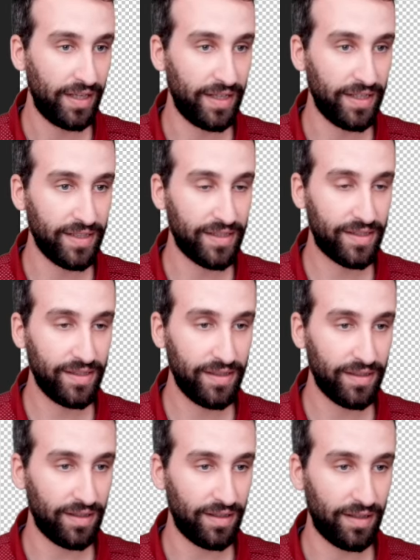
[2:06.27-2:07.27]
Et
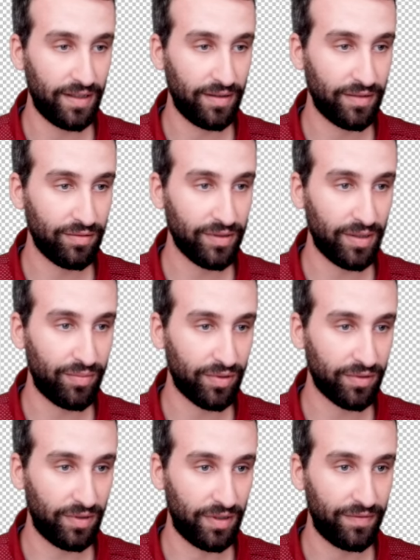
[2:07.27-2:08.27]
ici, un truc
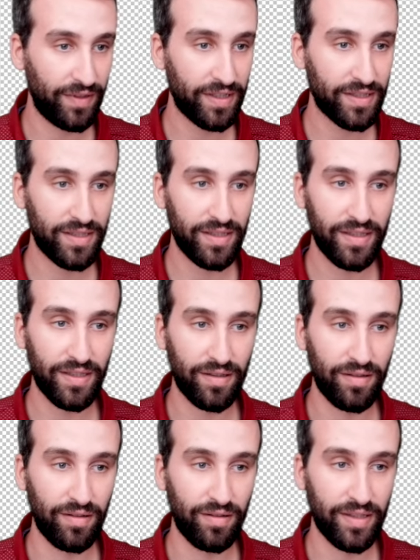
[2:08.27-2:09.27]
important à faire, c'est
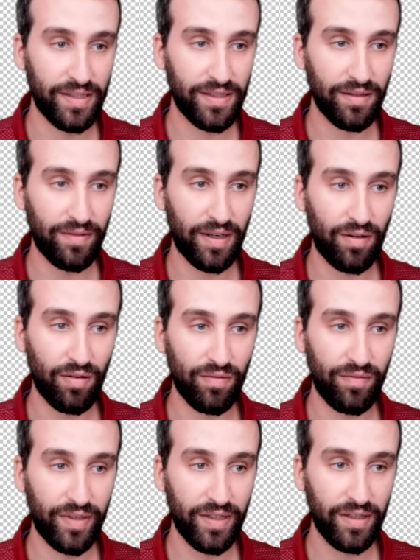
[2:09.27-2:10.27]
euh, ici, on va
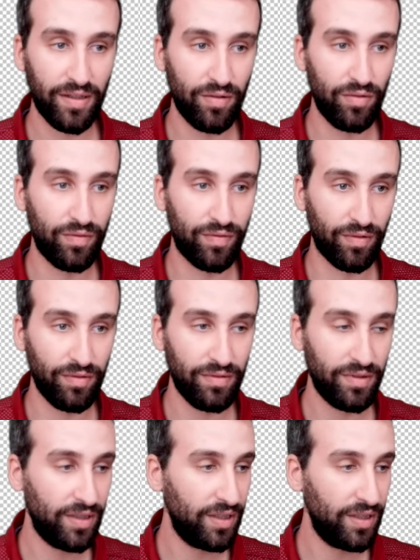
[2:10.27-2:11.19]
enlever le fond.